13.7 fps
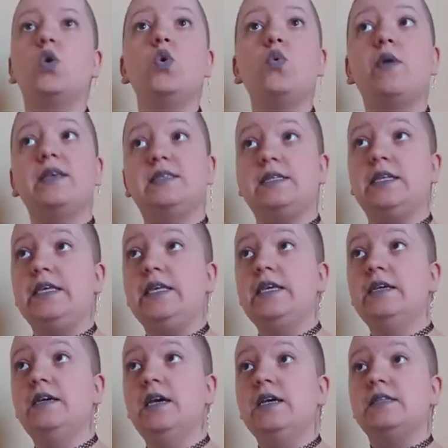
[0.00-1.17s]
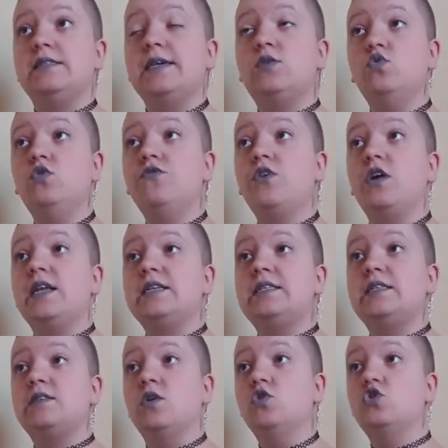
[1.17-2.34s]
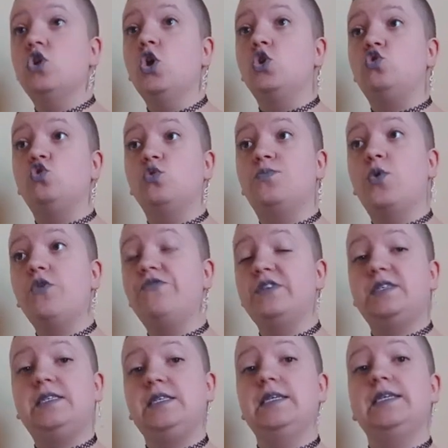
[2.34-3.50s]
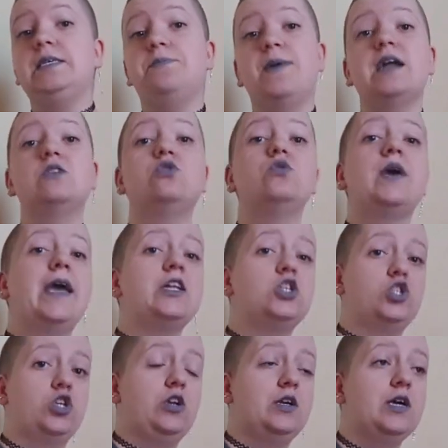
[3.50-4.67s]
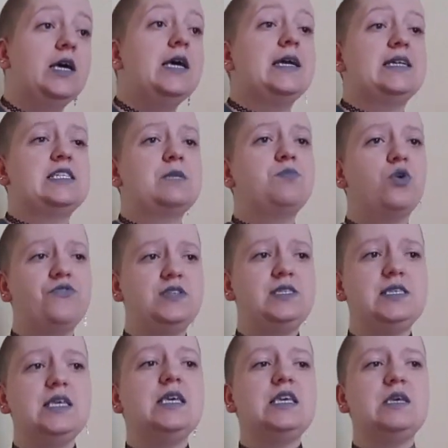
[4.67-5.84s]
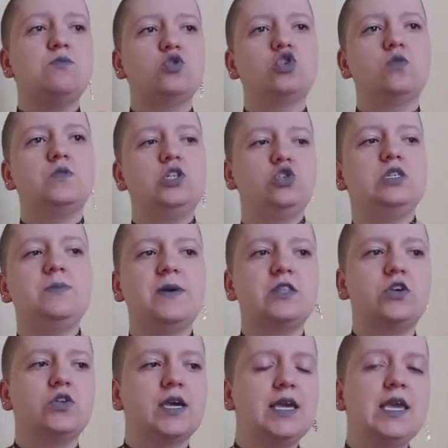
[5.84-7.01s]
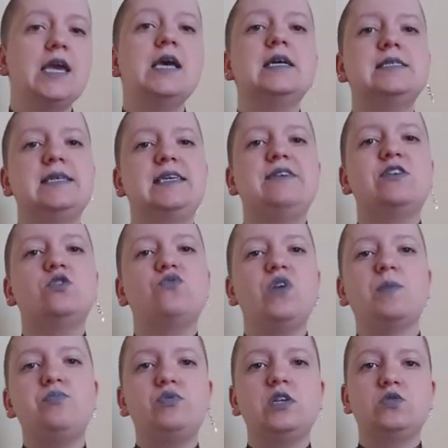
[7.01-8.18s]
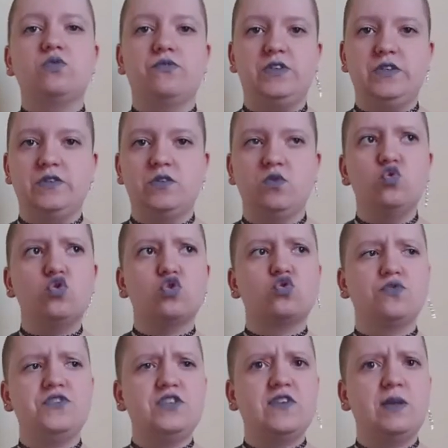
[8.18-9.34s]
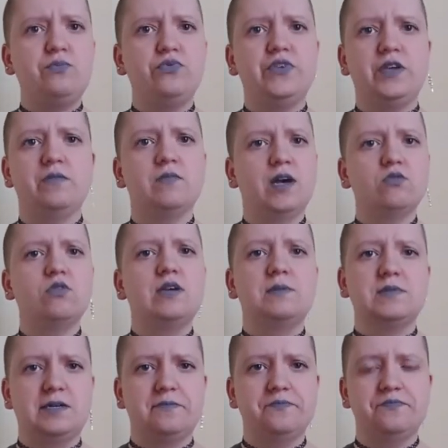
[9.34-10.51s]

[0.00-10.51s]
où Wesley découvre l'existence d'une prophétie qui parle de Angel. Et cette prophétie, il me semble, si je dis pas de conneries, c'est qu'il va devoir buter son fils. Ou que son fils va le buter. Un truc comme ça.